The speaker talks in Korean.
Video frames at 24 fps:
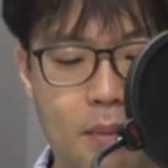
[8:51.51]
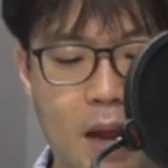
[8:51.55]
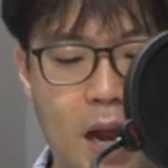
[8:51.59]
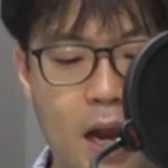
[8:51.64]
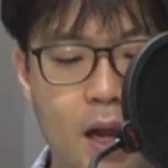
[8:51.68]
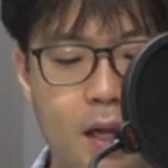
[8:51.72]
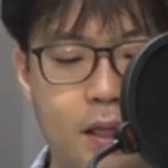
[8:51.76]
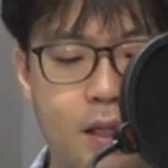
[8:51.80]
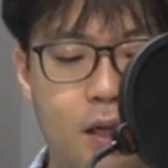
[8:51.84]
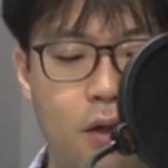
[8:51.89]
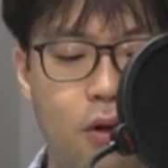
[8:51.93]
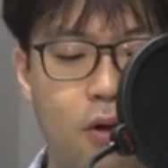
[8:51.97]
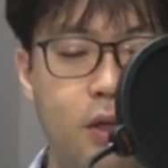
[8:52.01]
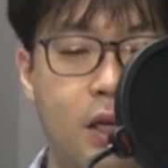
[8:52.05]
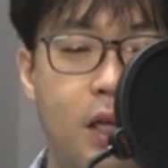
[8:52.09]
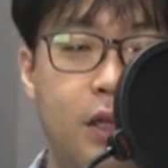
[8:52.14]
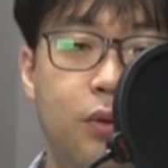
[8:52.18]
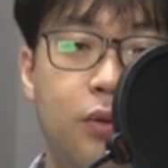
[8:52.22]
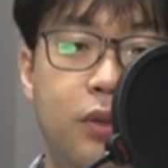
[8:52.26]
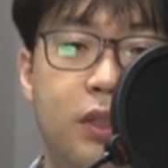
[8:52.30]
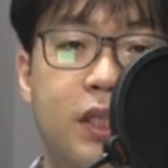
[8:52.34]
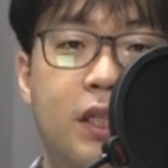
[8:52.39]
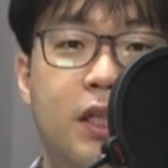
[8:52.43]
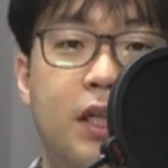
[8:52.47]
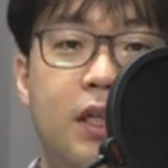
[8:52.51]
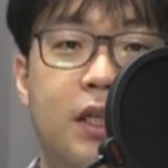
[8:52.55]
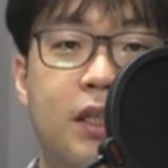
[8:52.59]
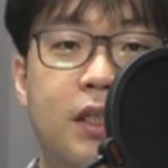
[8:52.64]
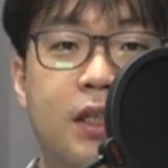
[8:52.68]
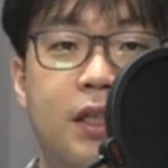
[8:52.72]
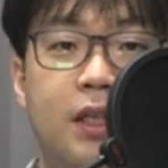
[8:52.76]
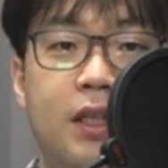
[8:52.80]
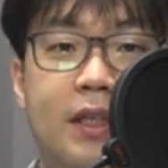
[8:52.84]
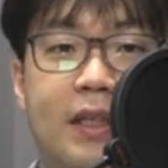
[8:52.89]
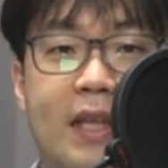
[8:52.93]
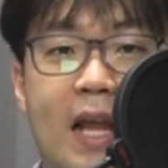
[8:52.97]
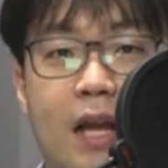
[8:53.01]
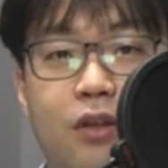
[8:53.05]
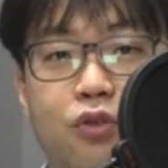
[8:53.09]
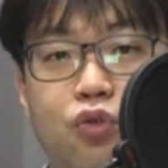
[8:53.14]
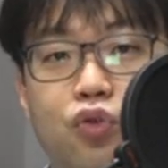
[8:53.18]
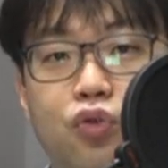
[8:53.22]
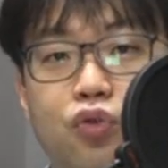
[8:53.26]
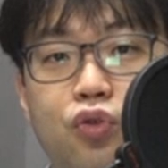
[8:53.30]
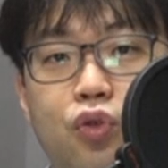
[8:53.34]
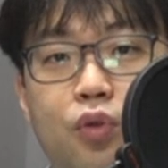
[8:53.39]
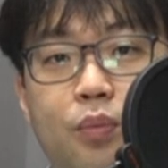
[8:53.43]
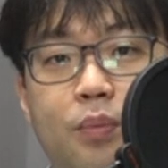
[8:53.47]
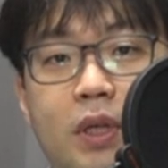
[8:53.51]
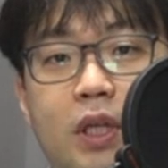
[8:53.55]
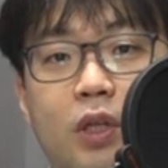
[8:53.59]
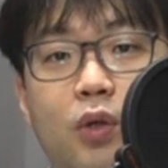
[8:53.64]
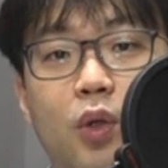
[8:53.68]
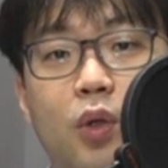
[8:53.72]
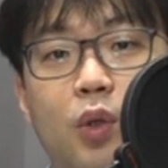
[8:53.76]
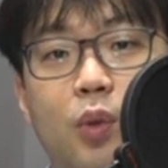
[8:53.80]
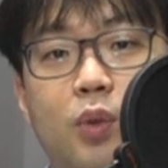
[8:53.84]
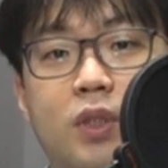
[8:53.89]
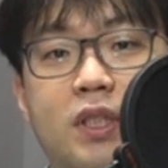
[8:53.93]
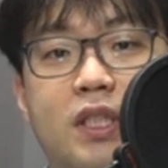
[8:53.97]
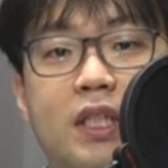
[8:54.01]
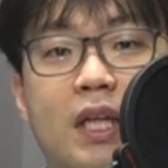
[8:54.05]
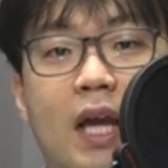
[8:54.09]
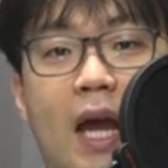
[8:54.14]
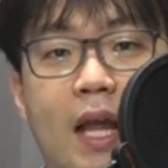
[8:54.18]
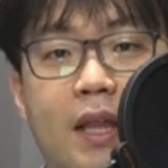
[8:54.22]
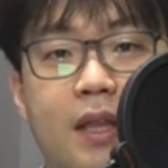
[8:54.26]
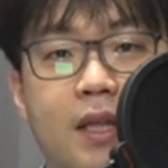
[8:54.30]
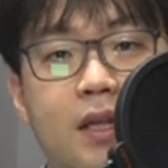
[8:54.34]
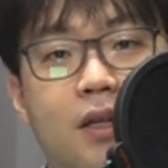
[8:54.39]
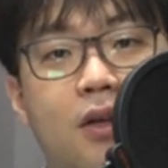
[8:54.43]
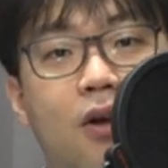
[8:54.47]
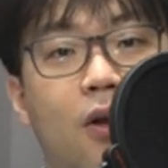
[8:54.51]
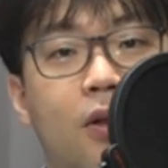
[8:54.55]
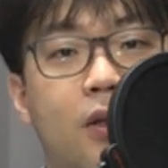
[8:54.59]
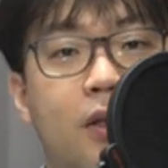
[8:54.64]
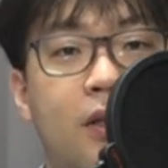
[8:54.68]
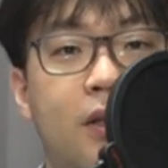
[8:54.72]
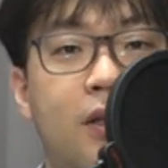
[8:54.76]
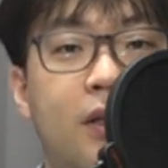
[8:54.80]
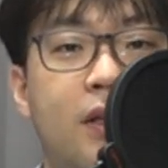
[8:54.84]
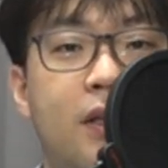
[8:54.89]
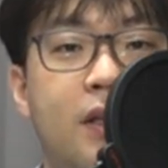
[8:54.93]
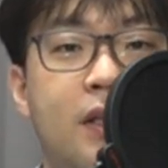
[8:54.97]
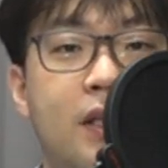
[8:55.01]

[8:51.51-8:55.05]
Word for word: 바깥에 꺼내놓는 일을 나중으로 밀어놓지 않는 것